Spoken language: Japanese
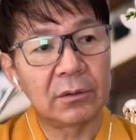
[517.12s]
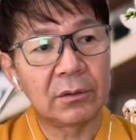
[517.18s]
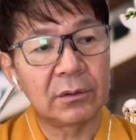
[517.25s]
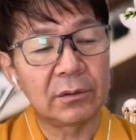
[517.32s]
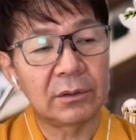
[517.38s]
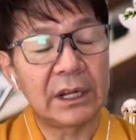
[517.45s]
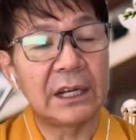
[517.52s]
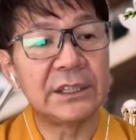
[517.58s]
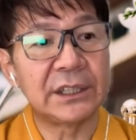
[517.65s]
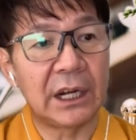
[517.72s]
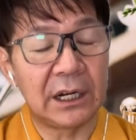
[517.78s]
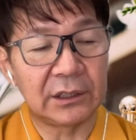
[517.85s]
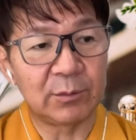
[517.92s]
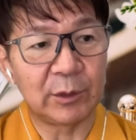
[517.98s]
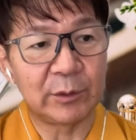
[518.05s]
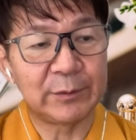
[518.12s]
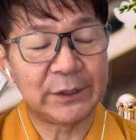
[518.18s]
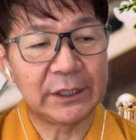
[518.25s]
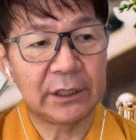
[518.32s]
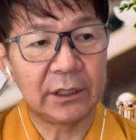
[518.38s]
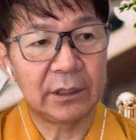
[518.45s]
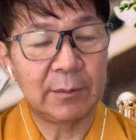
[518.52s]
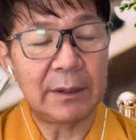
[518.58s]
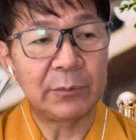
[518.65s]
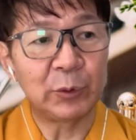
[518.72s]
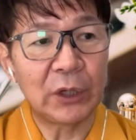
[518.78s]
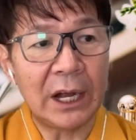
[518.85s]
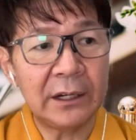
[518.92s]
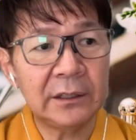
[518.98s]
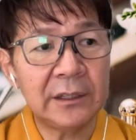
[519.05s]
大事かなと思います。今
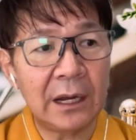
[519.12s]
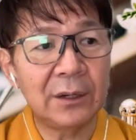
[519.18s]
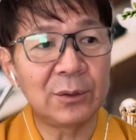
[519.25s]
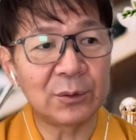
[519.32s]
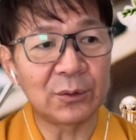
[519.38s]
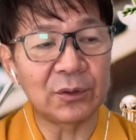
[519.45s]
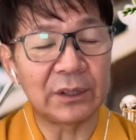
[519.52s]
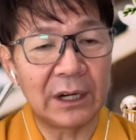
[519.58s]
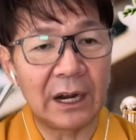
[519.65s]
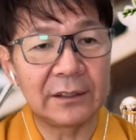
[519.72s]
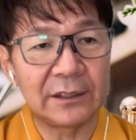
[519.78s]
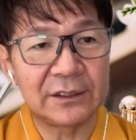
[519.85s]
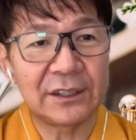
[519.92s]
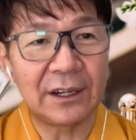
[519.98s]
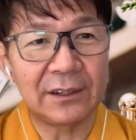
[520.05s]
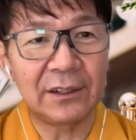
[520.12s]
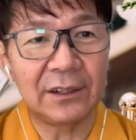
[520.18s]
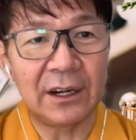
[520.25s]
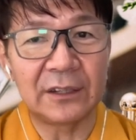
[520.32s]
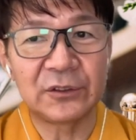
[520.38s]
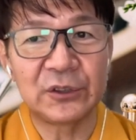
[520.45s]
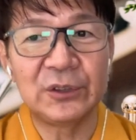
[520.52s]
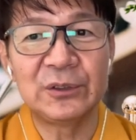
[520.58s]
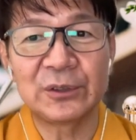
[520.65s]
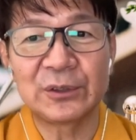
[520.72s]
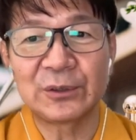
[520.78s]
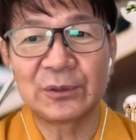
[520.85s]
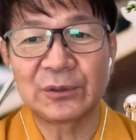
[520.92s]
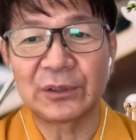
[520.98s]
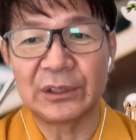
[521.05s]
もやりたいことって何ですかってね、追求
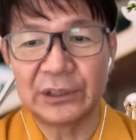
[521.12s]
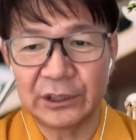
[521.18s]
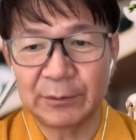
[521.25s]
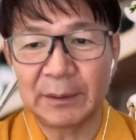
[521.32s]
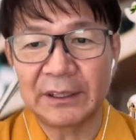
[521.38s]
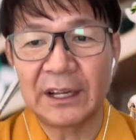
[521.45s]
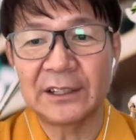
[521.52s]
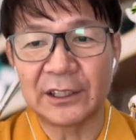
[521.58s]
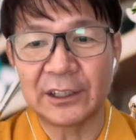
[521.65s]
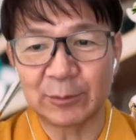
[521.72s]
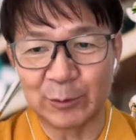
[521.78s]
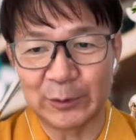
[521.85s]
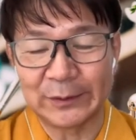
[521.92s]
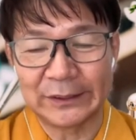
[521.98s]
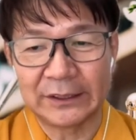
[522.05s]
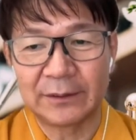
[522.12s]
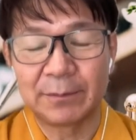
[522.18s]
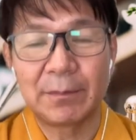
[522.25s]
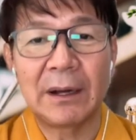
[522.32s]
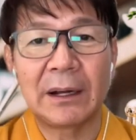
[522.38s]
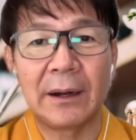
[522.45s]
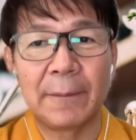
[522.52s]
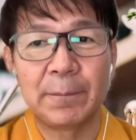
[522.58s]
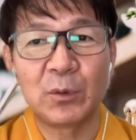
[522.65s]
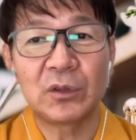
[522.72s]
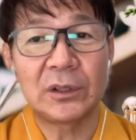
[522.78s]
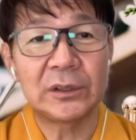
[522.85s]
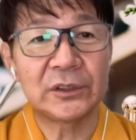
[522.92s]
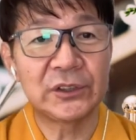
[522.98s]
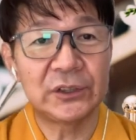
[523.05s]
することが一番大事だと思います。まあ
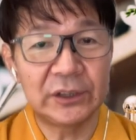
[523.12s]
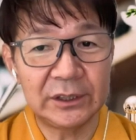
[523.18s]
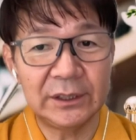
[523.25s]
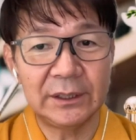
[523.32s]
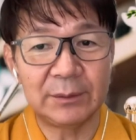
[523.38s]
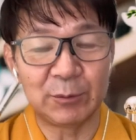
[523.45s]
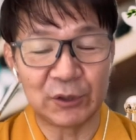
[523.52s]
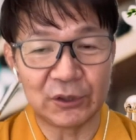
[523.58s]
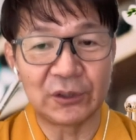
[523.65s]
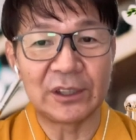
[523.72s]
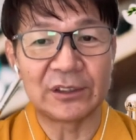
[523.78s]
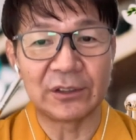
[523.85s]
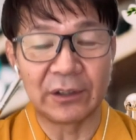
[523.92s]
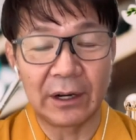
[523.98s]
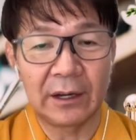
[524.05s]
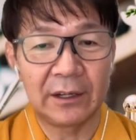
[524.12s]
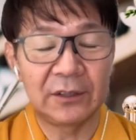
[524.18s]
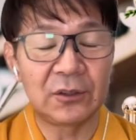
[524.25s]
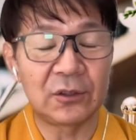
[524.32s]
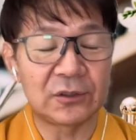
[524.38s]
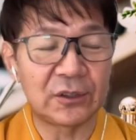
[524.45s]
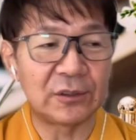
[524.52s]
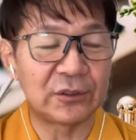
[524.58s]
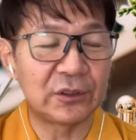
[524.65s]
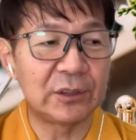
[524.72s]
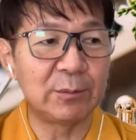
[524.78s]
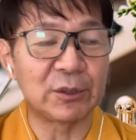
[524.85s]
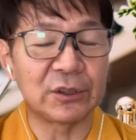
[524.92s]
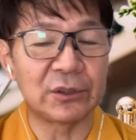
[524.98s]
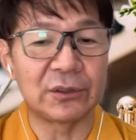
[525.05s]
僕、釣りもそうですよね。一つの
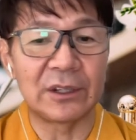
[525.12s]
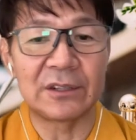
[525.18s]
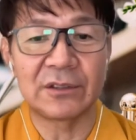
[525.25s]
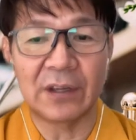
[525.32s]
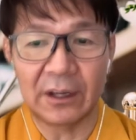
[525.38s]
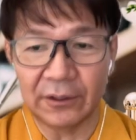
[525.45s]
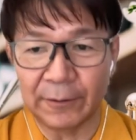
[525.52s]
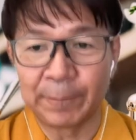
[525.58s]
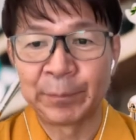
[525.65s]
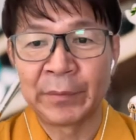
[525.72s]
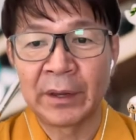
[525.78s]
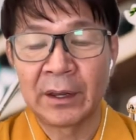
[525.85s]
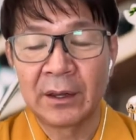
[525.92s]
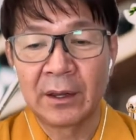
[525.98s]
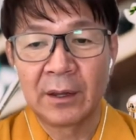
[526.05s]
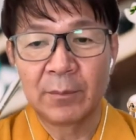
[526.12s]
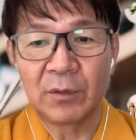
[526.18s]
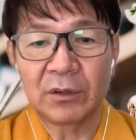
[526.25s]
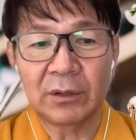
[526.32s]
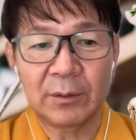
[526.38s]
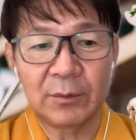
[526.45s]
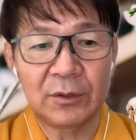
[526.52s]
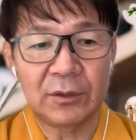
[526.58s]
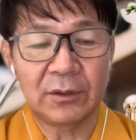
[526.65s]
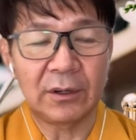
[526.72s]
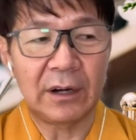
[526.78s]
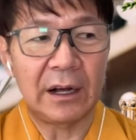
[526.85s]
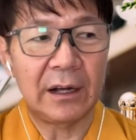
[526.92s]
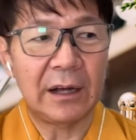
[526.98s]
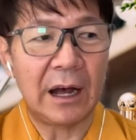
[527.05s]
釣りもそうですけど、もうこれ
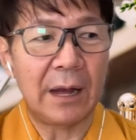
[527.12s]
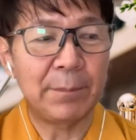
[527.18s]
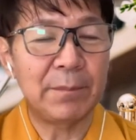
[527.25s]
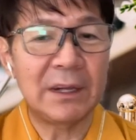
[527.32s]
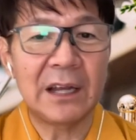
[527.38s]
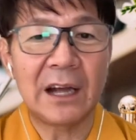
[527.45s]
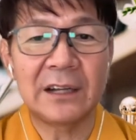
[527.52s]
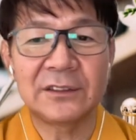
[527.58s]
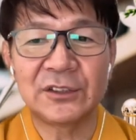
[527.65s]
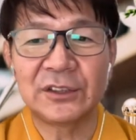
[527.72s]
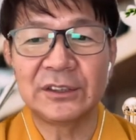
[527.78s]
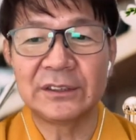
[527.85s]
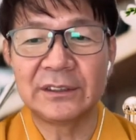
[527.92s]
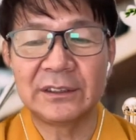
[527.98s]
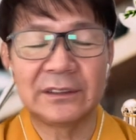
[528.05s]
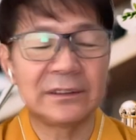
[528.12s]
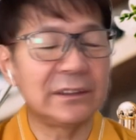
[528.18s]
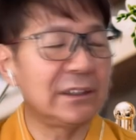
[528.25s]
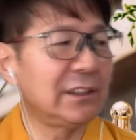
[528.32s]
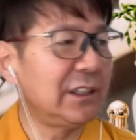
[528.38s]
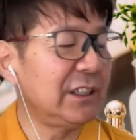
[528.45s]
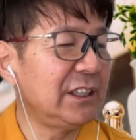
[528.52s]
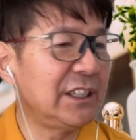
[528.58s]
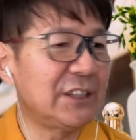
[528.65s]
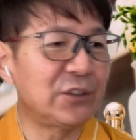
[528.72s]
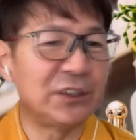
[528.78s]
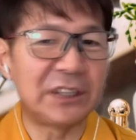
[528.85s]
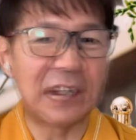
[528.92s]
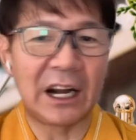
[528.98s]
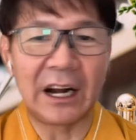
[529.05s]
もあんまりやりすぎ、行き
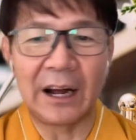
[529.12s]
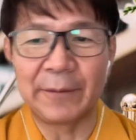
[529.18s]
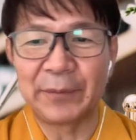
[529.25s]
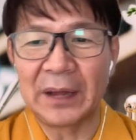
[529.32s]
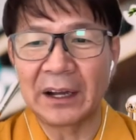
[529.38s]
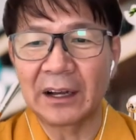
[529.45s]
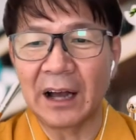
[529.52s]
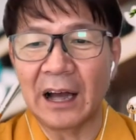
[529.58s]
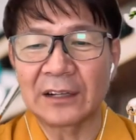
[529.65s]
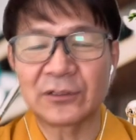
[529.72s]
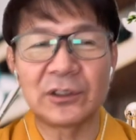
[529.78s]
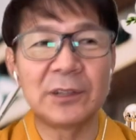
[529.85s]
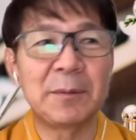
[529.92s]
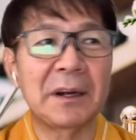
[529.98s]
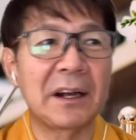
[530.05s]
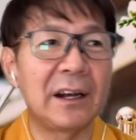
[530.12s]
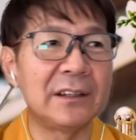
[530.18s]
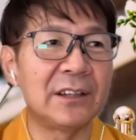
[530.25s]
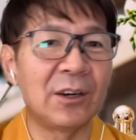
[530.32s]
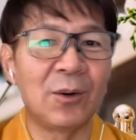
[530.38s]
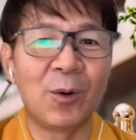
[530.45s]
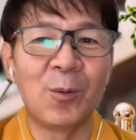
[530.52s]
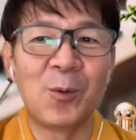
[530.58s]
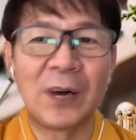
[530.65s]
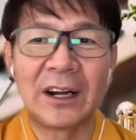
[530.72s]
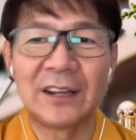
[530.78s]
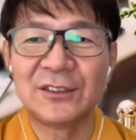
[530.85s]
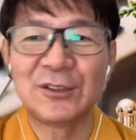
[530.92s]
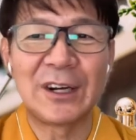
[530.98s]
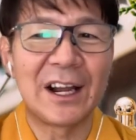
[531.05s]
過ぎたらなんか遊んでばっかりで思
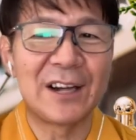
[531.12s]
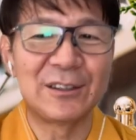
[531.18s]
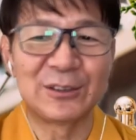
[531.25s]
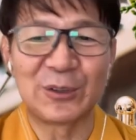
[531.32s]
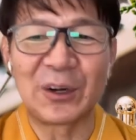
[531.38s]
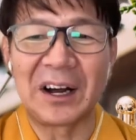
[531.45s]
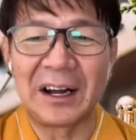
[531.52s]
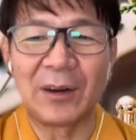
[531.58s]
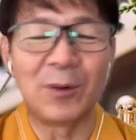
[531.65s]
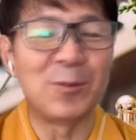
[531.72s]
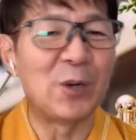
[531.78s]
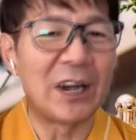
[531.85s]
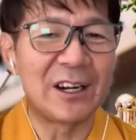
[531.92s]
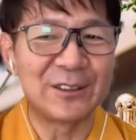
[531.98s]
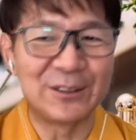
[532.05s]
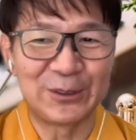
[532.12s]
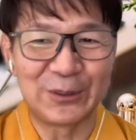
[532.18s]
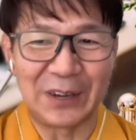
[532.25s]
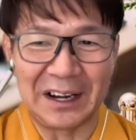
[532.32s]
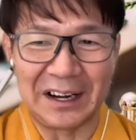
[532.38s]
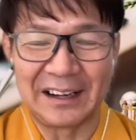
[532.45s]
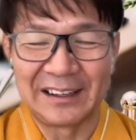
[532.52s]
わ言われるとか思われるとか、